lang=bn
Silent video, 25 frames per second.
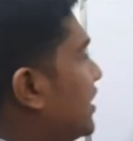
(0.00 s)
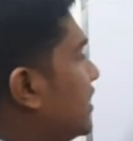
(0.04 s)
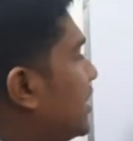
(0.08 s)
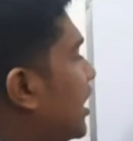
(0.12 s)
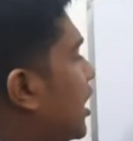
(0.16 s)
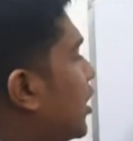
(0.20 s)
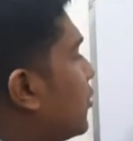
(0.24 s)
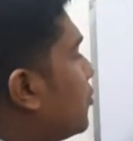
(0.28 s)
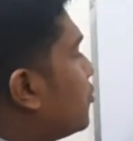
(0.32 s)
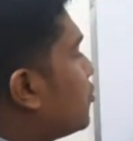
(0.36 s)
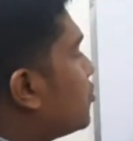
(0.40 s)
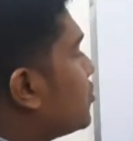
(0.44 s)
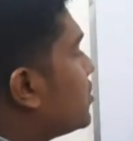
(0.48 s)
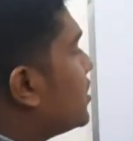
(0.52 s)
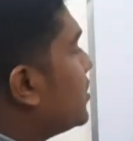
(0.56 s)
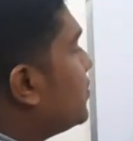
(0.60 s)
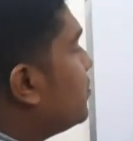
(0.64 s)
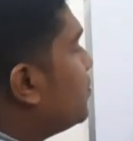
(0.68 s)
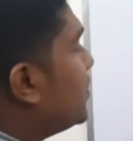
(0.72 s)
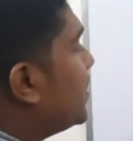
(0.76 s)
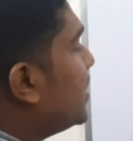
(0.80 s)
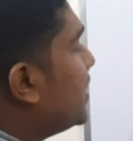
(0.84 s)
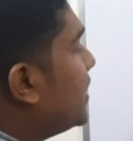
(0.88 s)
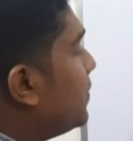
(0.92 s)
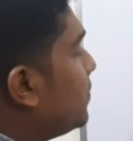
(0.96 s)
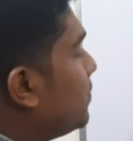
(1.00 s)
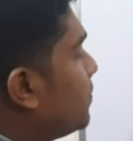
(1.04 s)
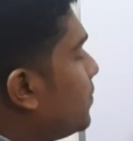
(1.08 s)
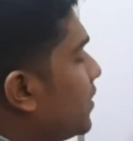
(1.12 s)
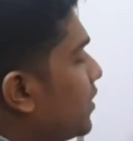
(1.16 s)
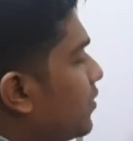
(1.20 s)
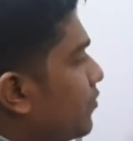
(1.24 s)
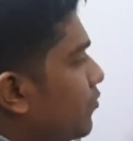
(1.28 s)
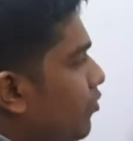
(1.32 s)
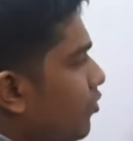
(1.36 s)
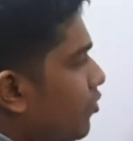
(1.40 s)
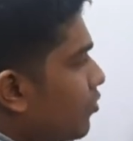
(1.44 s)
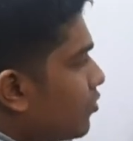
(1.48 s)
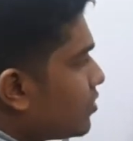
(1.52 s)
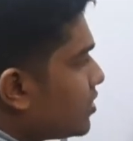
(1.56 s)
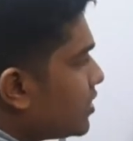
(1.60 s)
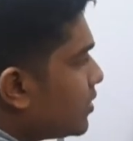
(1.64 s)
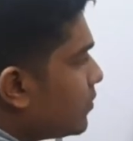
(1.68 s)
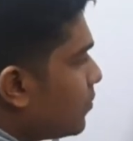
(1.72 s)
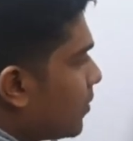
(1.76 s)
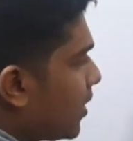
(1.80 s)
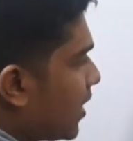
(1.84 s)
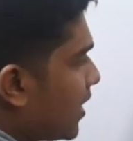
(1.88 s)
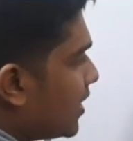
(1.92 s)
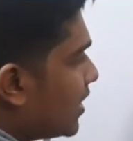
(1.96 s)
তারপর হচ্ছে বি বি ফর হচ্ছে
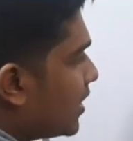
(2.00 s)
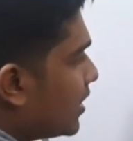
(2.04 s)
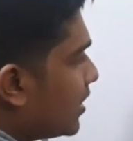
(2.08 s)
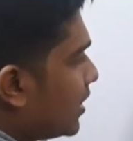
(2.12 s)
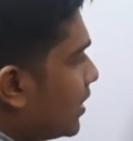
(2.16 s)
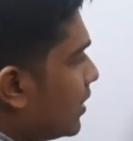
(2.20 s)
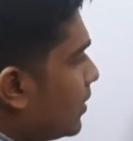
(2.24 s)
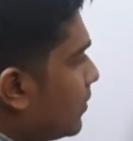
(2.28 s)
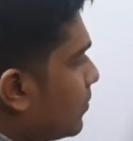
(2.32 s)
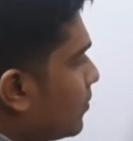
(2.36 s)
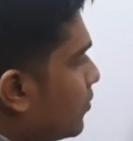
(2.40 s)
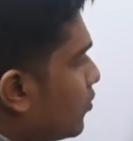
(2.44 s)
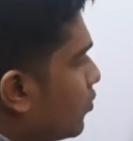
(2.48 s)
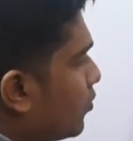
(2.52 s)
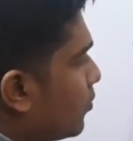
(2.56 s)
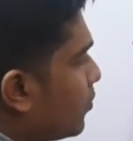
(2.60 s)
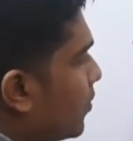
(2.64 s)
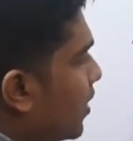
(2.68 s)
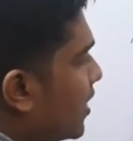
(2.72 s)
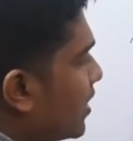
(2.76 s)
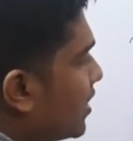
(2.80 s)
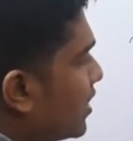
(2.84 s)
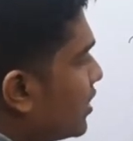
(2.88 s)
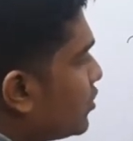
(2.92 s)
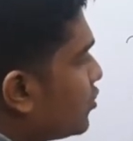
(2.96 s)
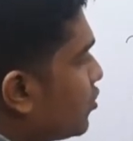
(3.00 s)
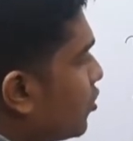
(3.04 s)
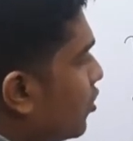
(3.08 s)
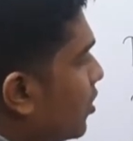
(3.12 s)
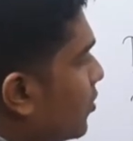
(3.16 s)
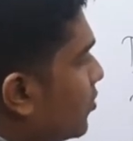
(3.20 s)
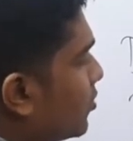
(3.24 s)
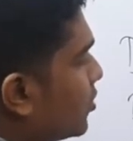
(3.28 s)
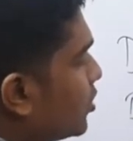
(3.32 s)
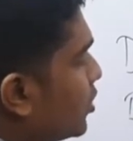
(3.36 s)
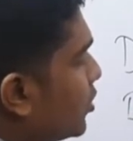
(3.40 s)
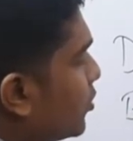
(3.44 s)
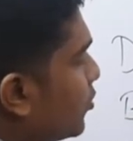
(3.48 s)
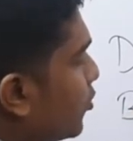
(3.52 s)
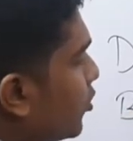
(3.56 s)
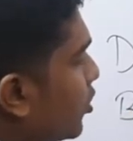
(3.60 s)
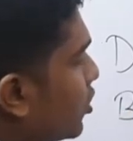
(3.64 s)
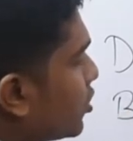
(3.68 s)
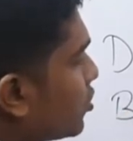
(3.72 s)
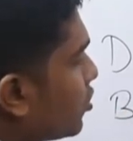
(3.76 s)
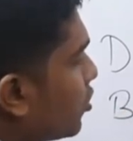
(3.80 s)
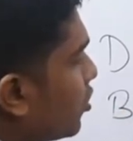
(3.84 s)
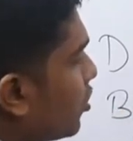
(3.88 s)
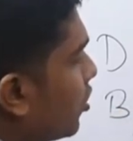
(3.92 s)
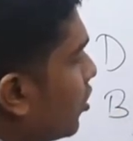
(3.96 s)
বাইনারি বাইনারি সংখ্যা পদ্ধতিতে
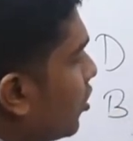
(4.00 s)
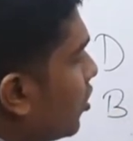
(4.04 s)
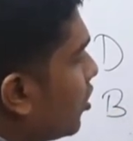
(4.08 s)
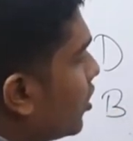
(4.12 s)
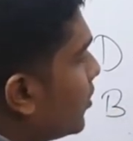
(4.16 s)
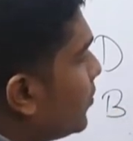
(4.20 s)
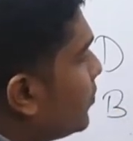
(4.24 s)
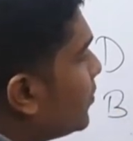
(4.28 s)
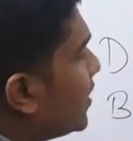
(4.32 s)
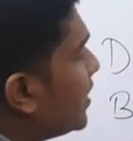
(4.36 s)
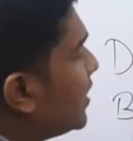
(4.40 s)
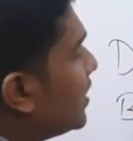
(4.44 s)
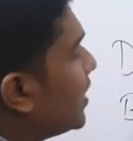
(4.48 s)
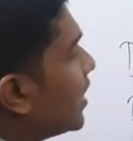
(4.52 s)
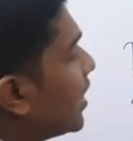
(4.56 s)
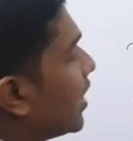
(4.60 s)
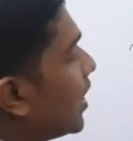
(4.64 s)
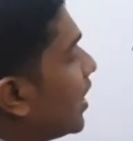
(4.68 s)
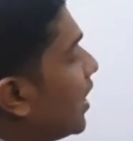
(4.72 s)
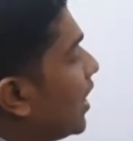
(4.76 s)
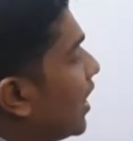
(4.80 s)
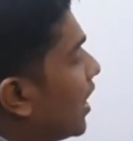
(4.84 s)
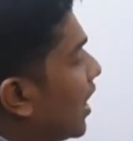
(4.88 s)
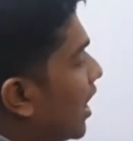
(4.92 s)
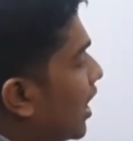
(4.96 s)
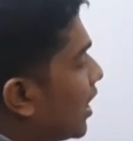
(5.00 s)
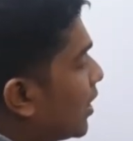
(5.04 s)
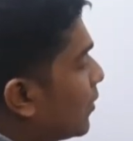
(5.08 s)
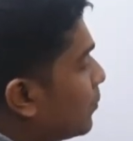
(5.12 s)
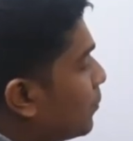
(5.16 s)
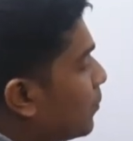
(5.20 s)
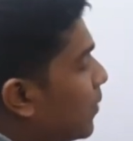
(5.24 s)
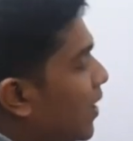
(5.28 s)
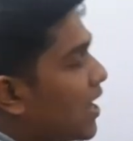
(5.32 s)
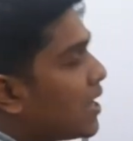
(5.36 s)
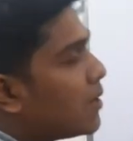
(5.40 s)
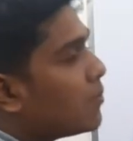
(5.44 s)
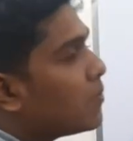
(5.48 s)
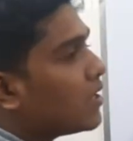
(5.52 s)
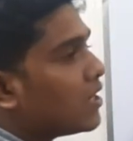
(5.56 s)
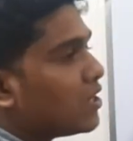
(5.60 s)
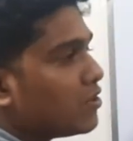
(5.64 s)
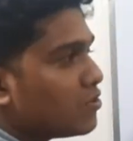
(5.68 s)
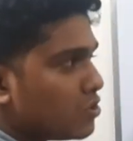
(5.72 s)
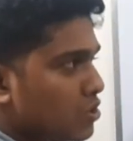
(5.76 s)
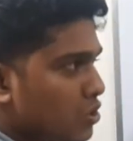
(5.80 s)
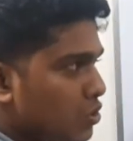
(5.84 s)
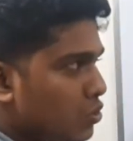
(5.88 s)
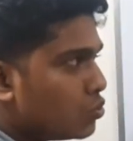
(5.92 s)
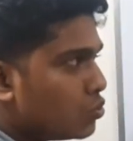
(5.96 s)
প্রকাশ করা হয় বি দ্বারা আর বাই মানে হচ্ছে